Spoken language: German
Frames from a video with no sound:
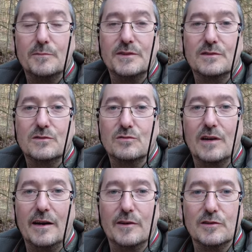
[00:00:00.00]
bis zu
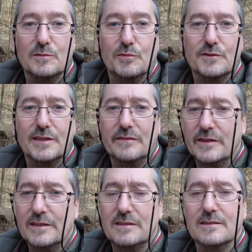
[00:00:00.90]
93 Prozent,
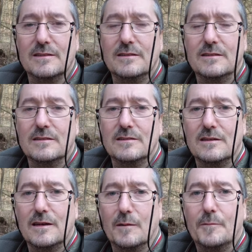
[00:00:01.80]
wenn ich das richtig
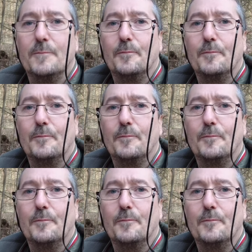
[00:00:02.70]
gesehen habe.